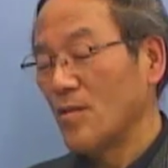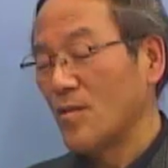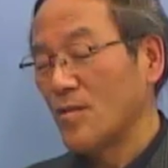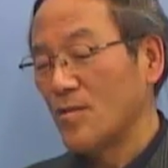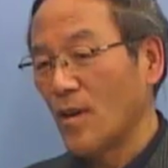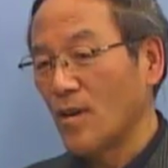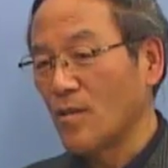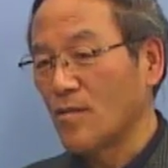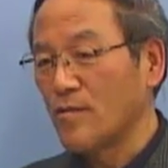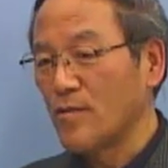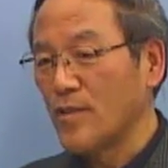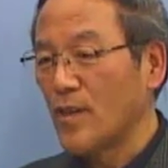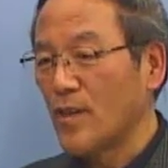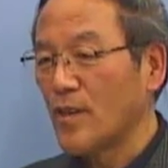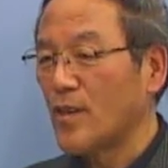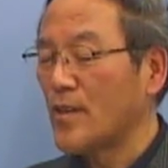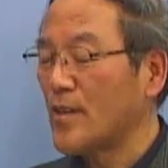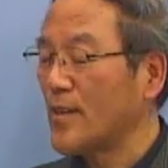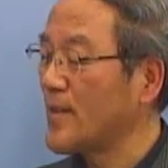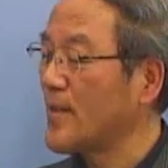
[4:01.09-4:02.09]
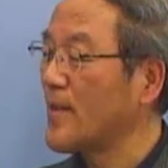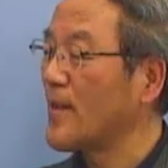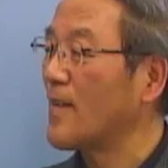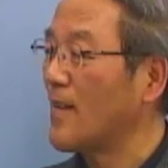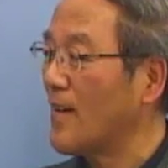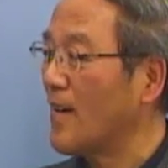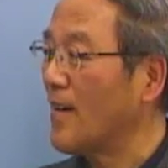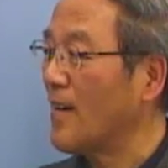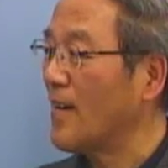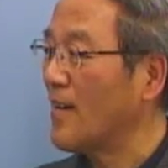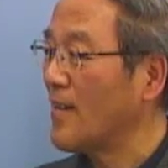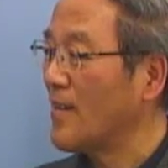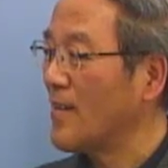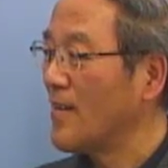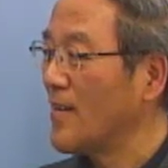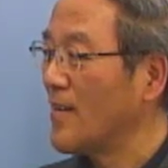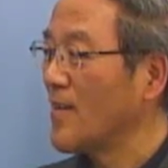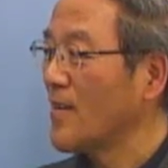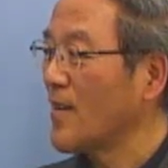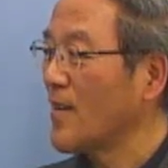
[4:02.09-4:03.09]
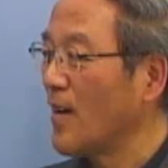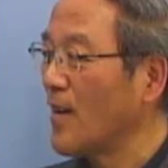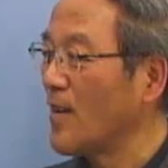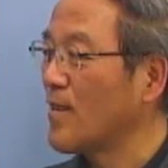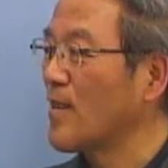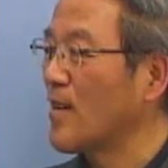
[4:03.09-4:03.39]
亡くなられたら、カエル